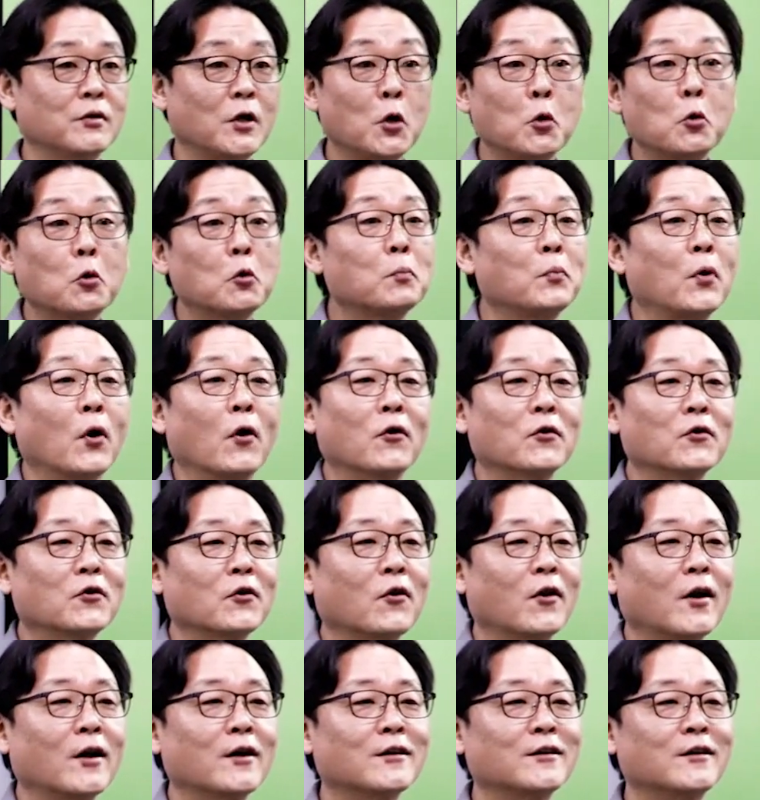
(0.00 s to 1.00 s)
내용을
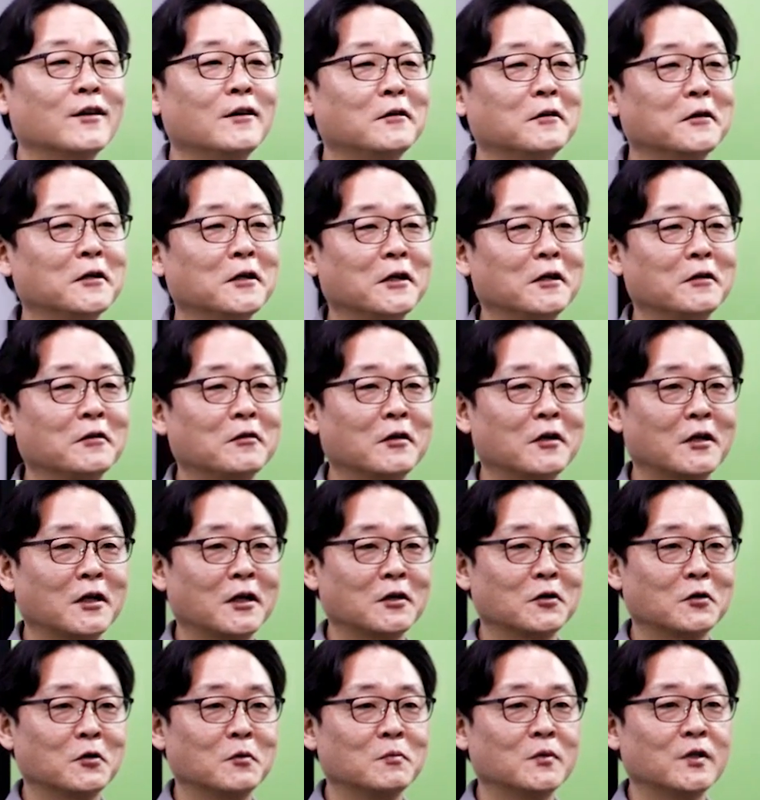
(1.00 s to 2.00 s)
변경하는 일들이
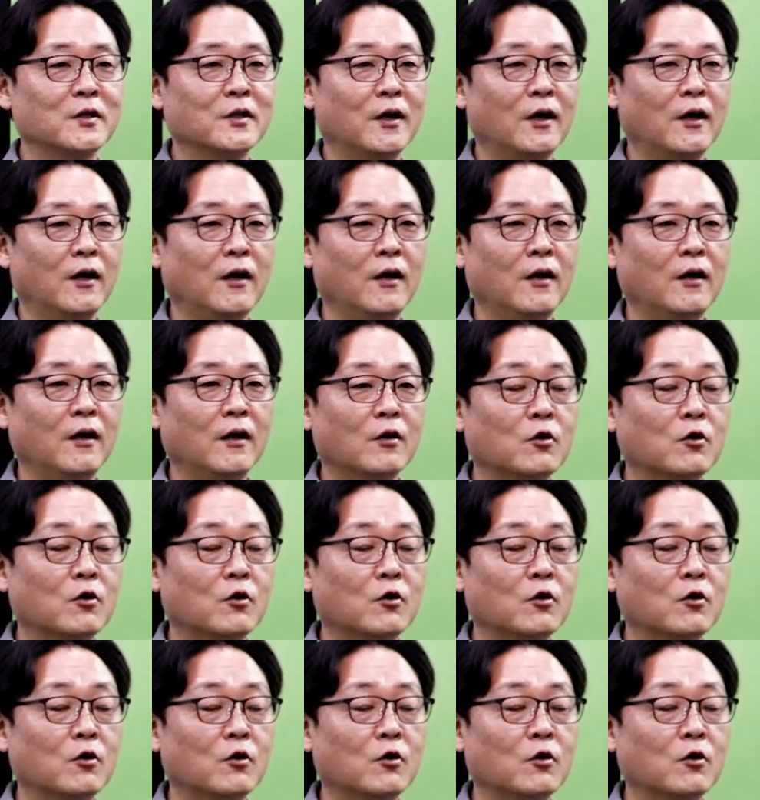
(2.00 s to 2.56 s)
있다라는 겁니다.